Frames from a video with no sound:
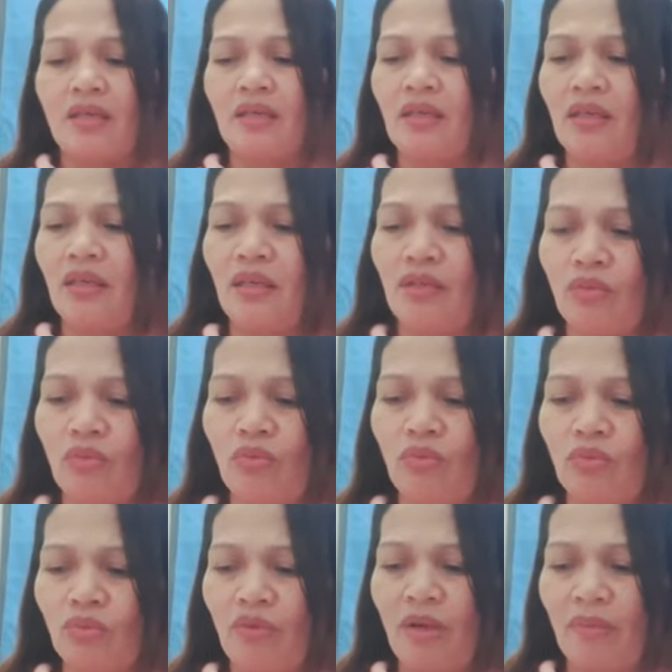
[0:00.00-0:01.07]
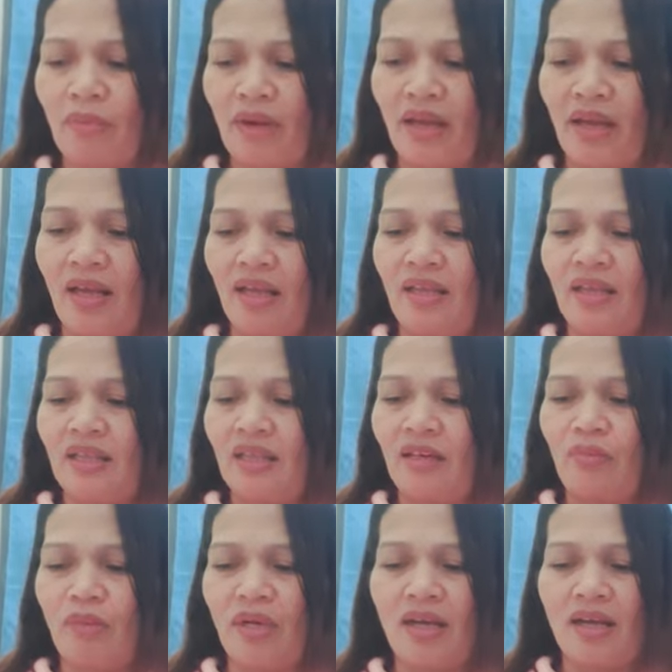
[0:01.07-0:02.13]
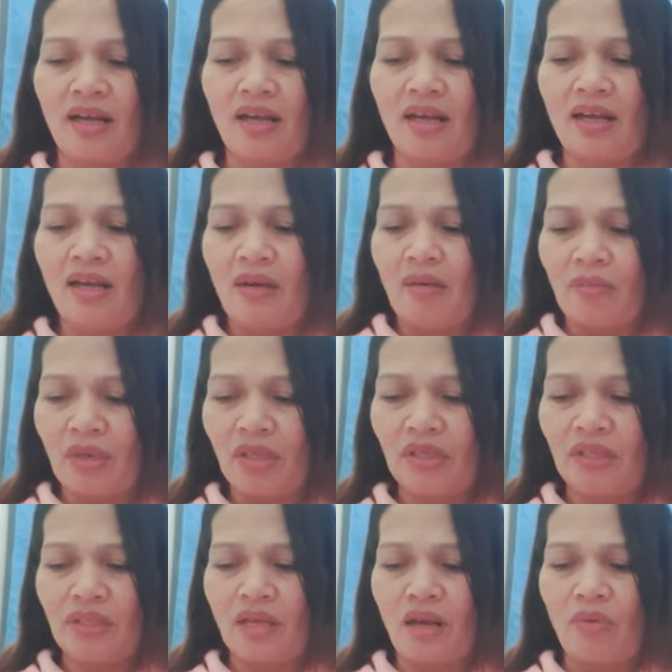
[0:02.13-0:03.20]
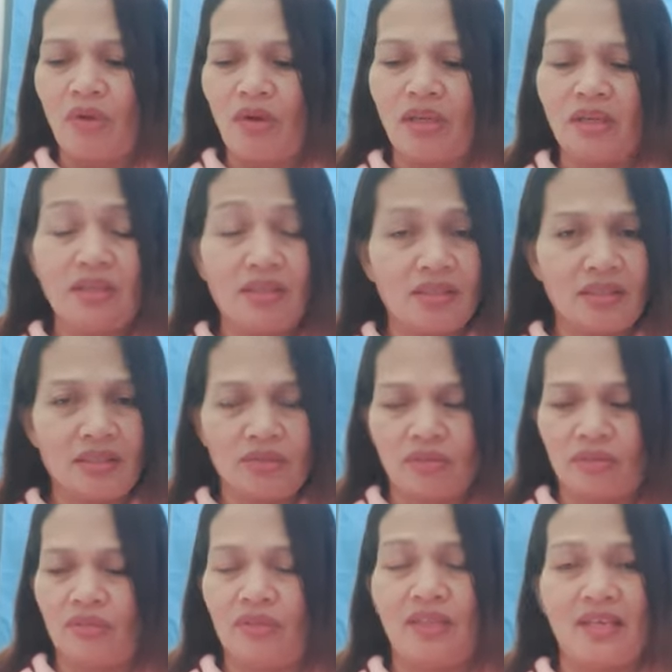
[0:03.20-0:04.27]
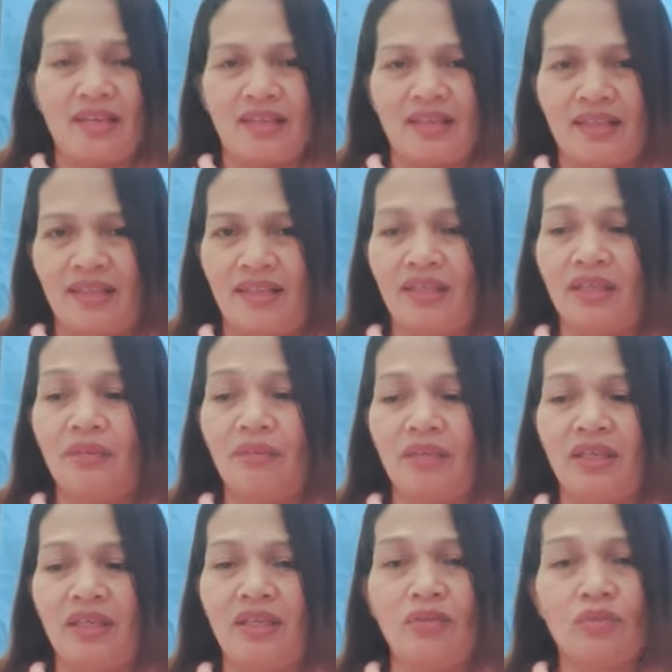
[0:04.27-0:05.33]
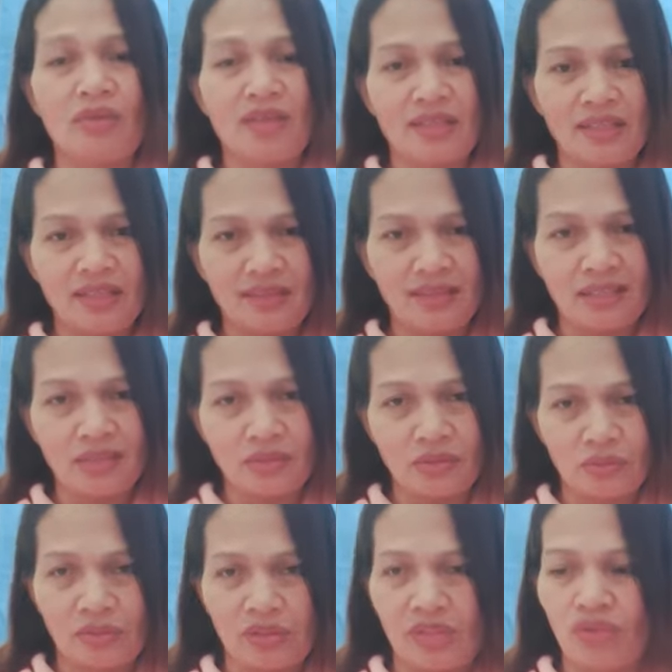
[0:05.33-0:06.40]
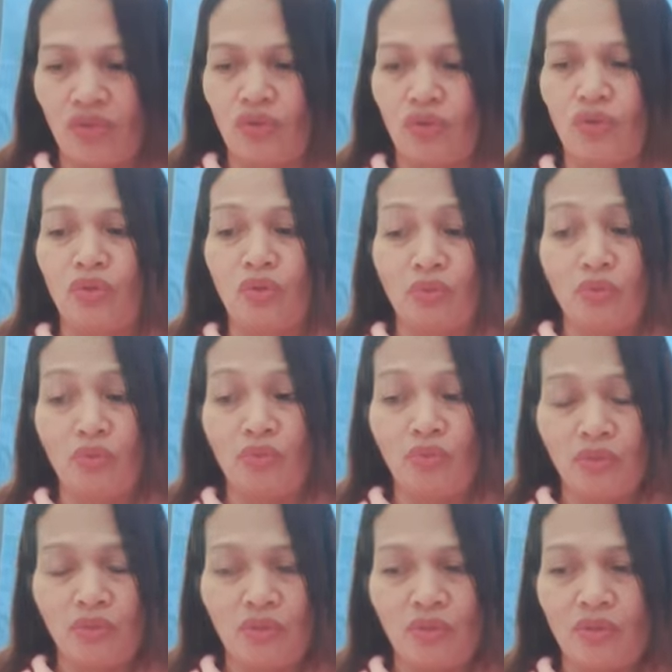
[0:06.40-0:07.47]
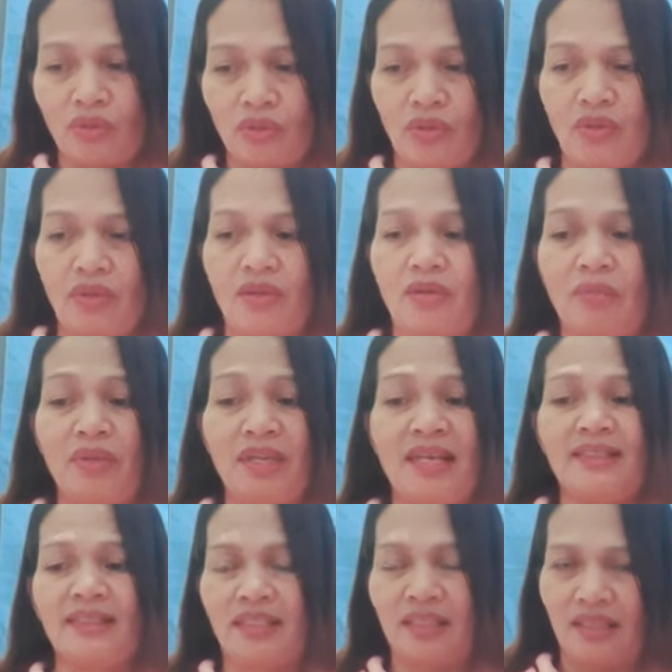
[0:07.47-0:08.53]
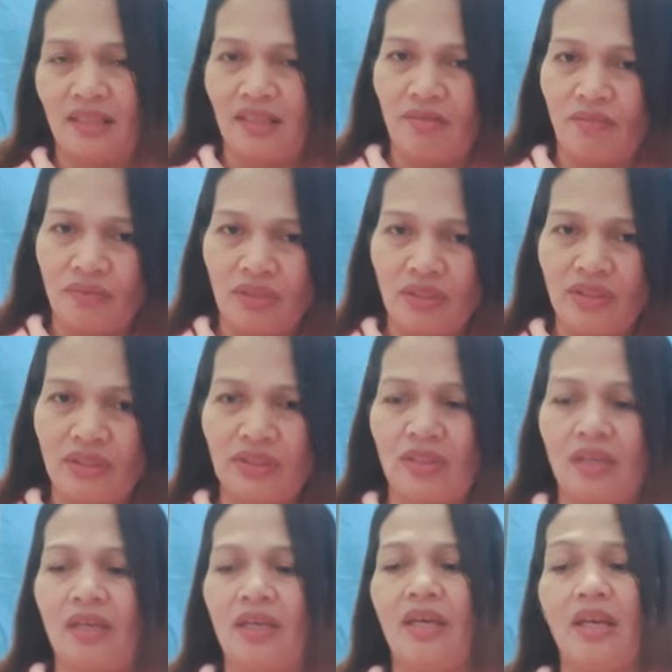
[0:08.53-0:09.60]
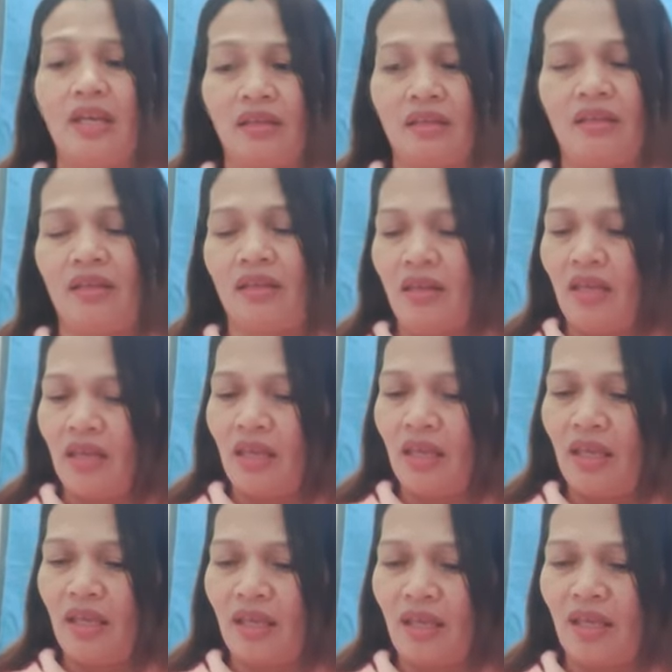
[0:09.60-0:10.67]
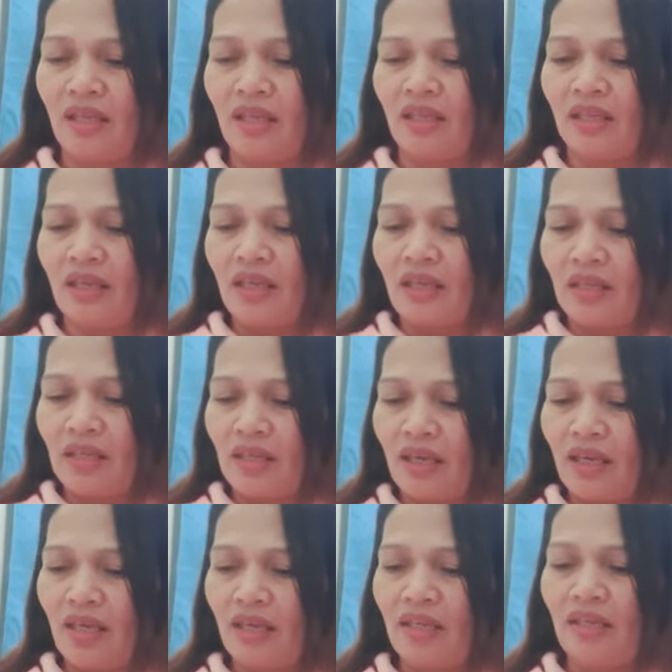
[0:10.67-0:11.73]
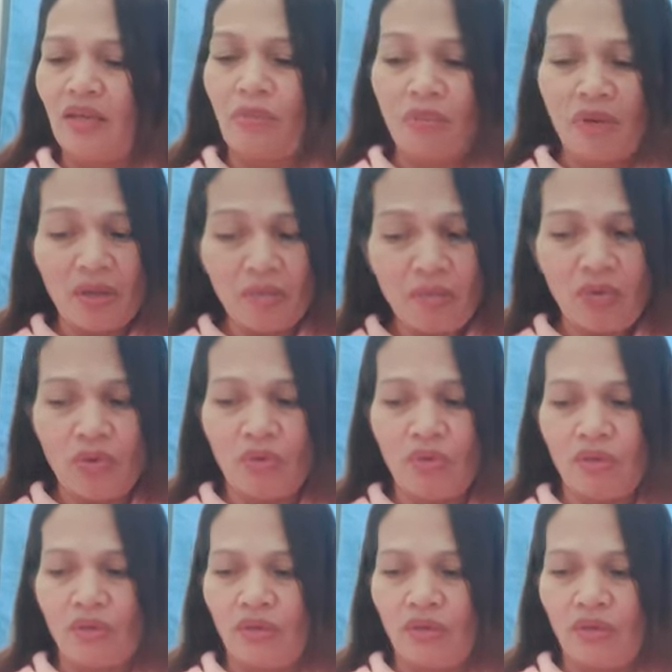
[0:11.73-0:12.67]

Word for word: Gaya noong una pa ng mga manggagawa kay Kristo. Yan, binigyan ko lang ng exhortation yung uh, binasa nating verse uh, ah, 8. Yan, gaya ni Pablo,